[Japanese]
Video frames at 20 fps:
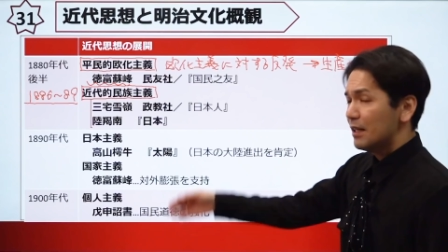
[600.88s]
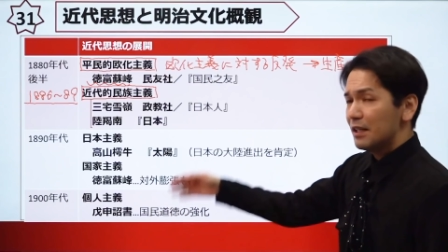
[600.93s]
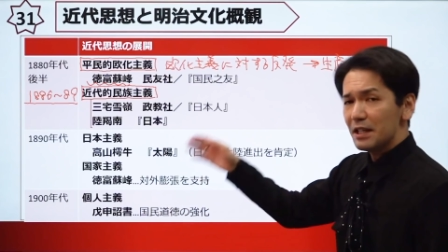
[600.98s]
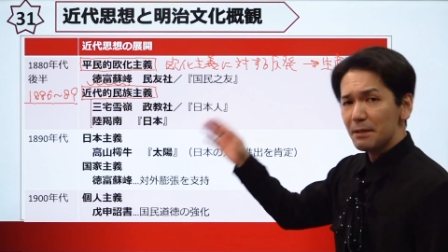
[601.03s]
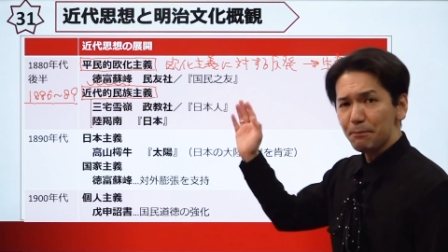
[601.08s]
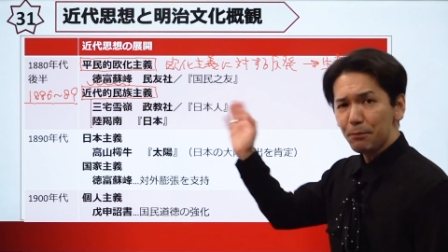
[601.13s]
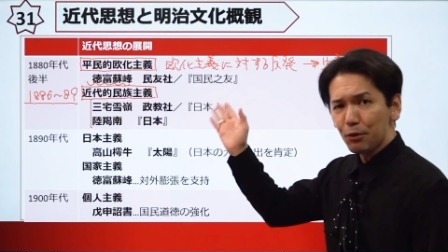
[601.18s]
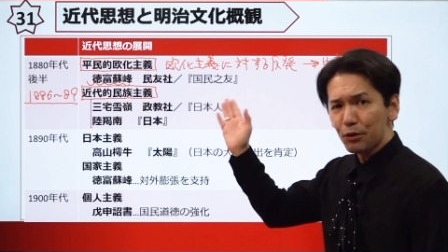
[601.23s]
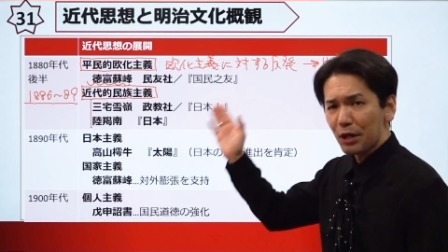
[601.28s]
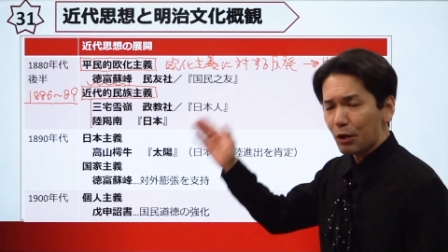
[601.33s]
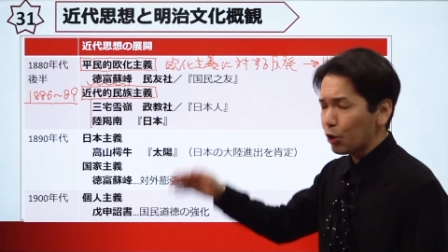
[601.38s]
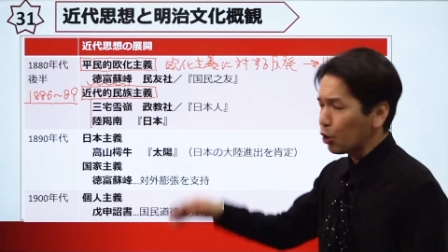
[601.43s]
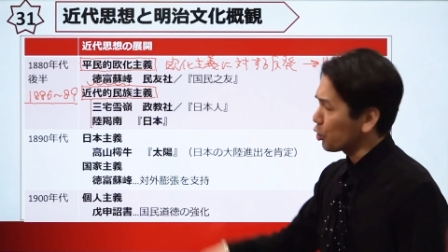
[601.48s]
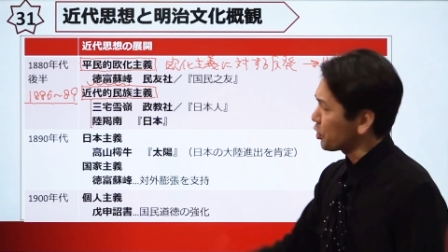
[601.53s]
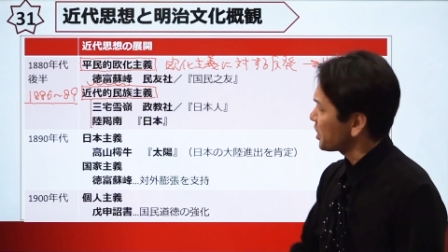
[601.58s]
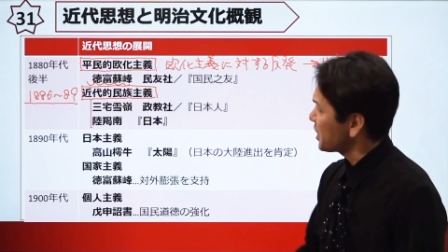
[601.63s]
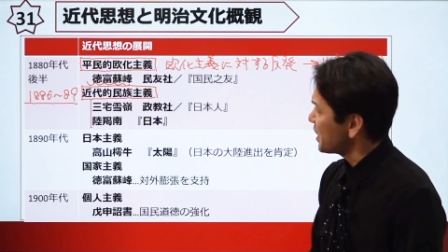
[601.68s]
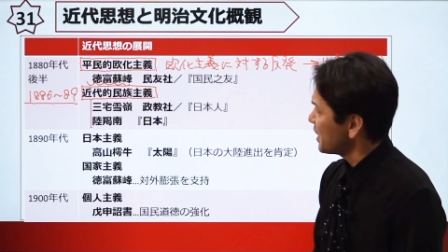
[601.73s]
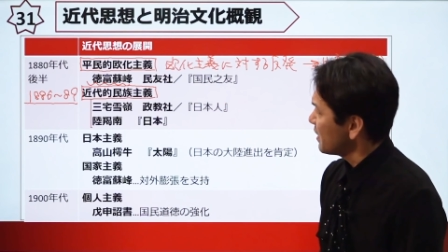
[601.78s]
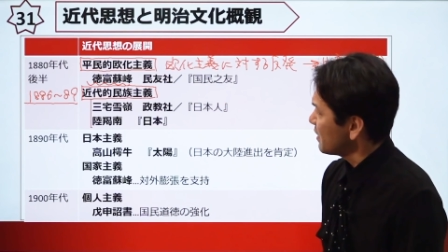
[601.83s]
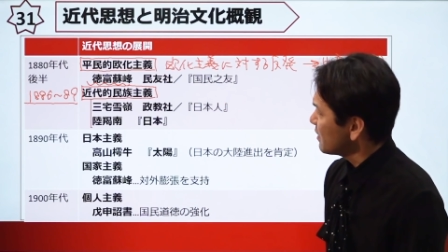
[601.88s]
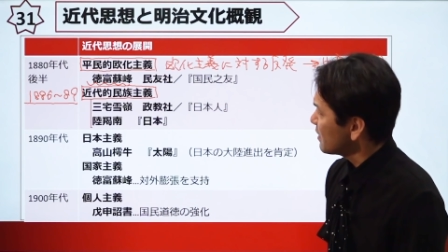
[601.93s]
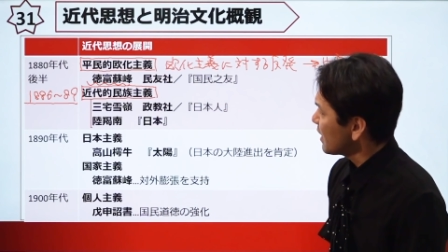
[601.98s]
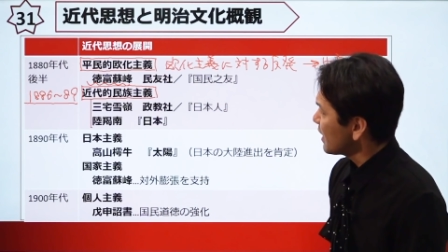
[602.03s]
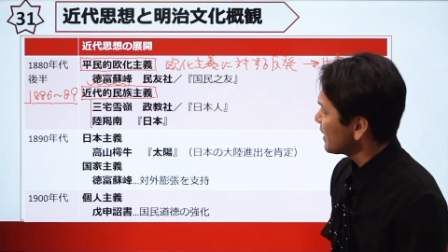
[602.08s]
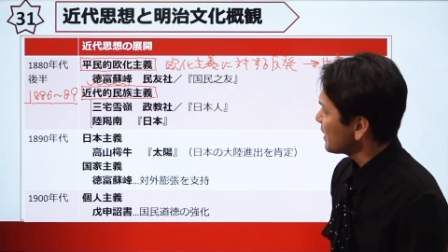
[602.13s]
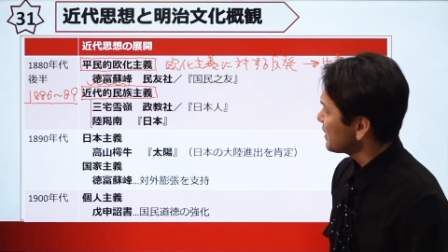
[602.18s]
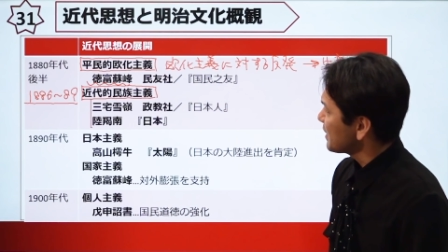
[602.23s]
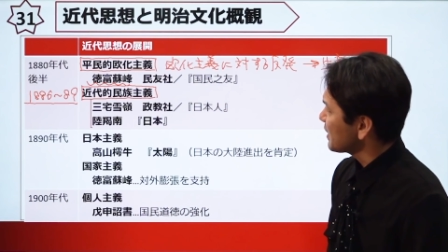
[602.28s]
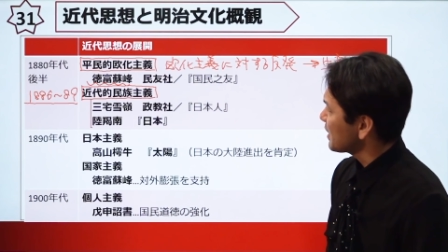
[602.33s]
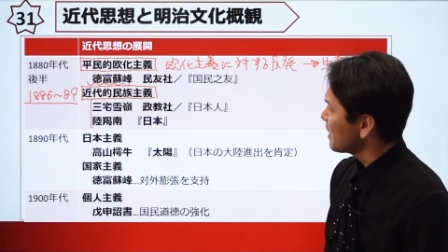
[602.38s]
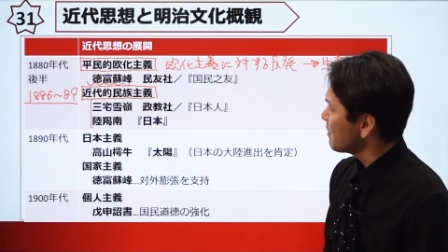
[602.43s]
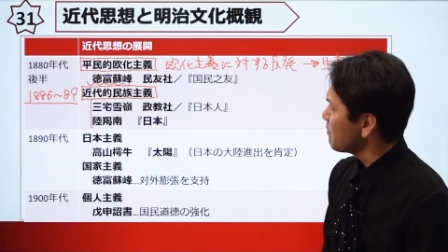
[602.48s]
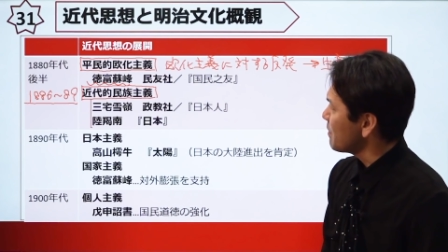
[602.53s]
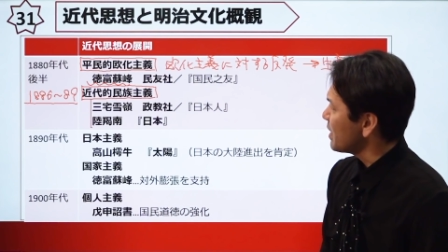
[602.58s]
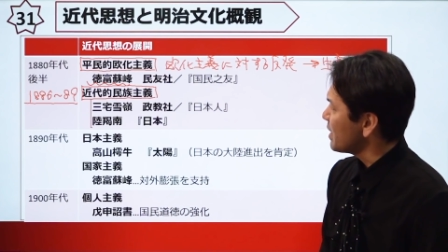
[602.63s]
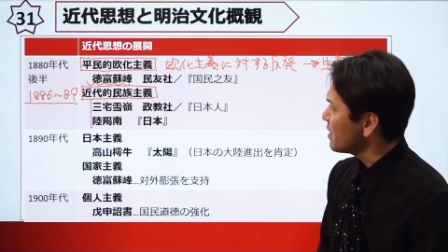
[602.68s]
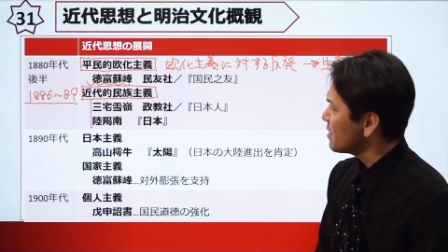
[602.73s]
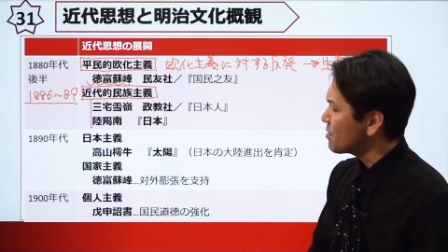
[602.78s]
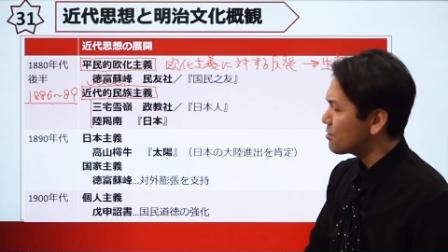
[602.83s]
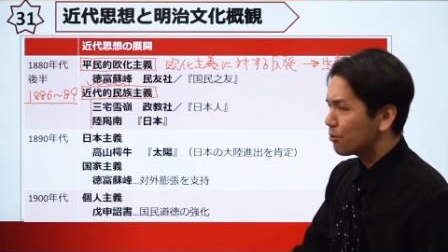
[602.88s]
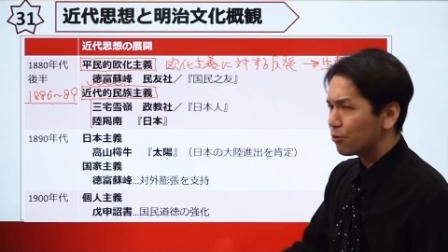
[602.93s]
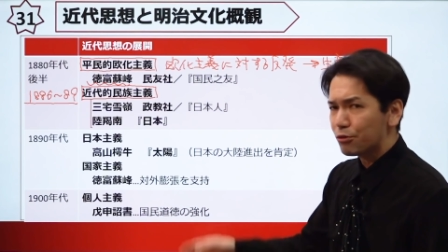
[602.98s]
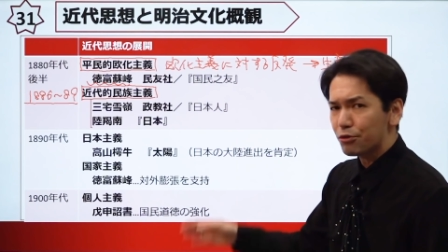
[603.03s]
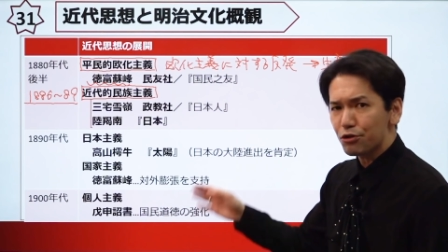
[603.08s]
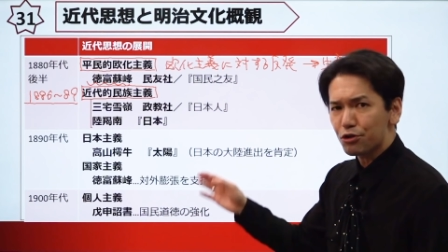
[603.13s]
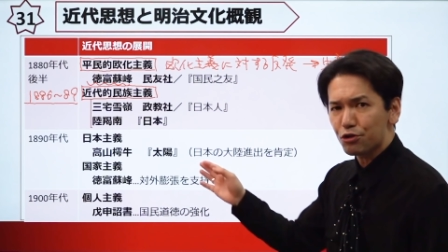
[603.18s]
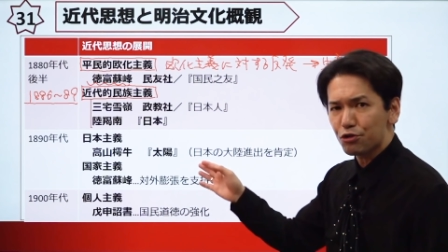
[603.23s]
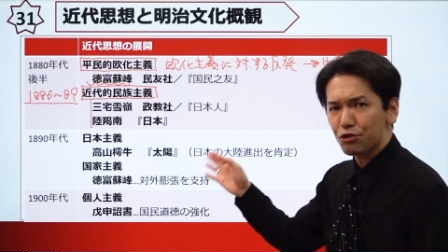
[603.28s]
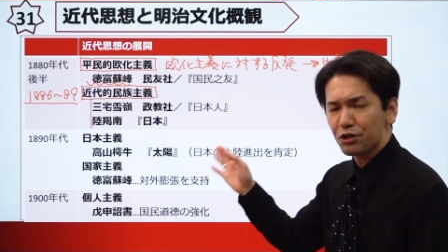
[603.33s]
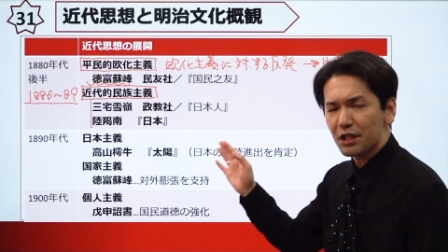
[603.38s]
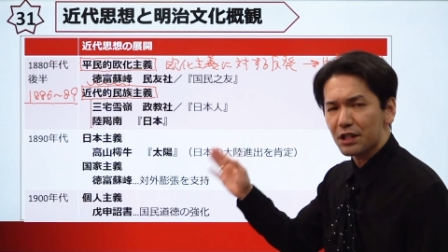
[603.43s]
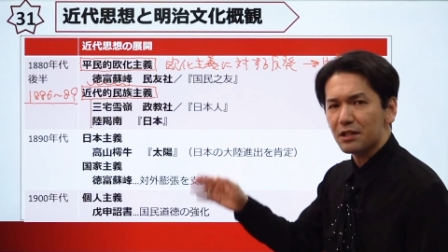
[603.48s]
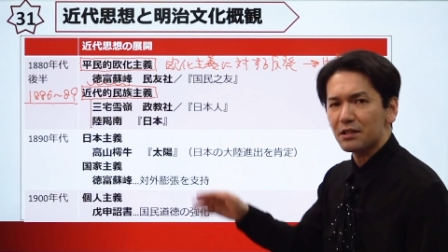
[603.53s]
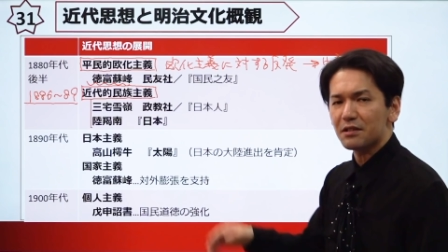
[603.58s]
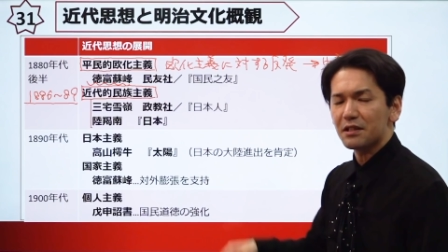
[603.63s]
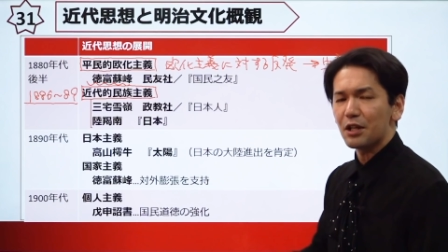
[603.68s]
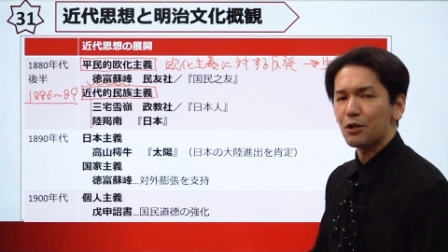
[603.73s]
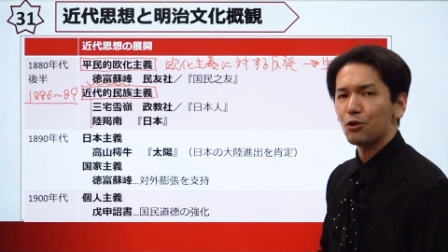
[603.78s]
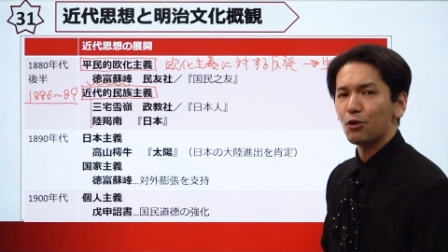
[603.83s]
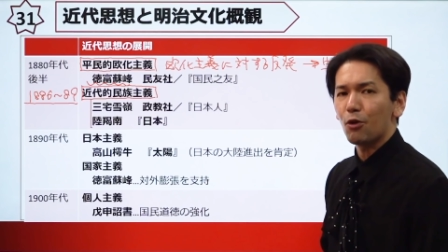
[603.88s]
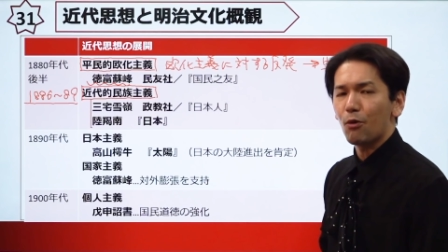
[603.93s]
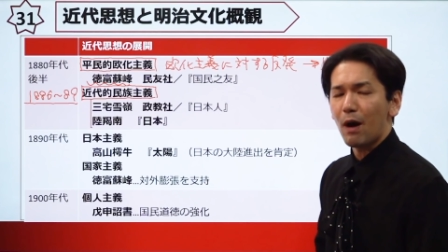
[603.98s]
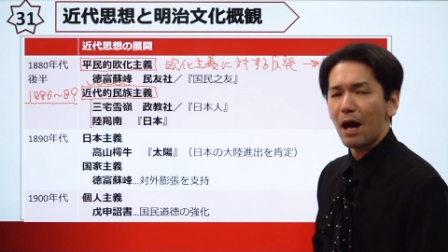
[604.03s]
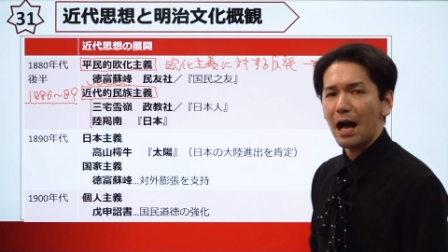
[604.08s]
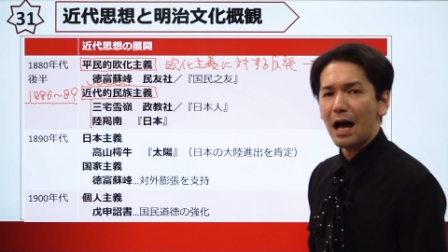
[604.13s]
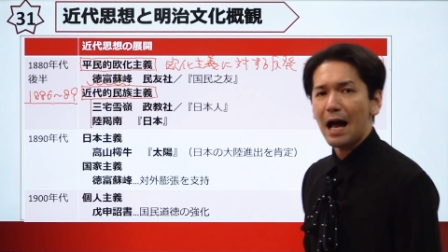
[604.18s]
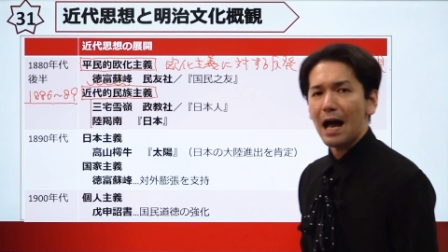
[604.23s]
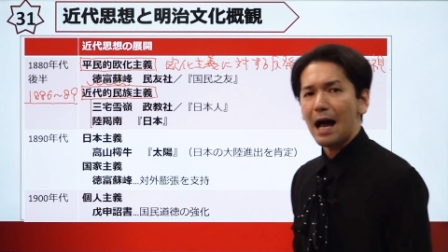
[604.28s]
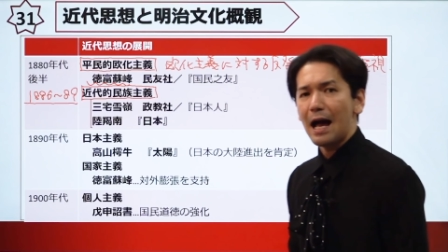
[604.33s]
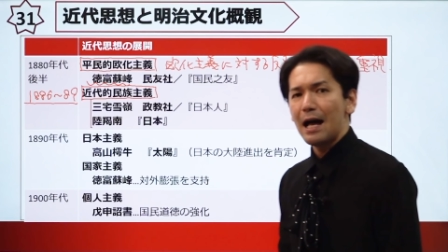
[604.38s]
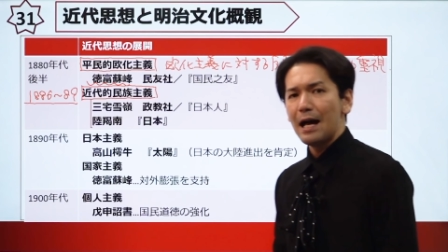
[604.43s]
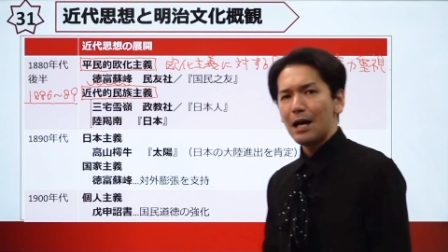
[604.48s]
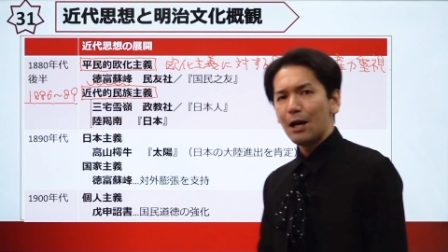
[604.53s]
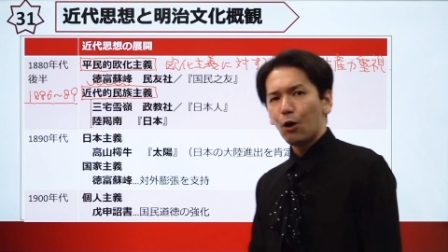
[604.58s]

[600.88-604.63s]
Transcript: 一方でこの近代的民族主義っていうのは、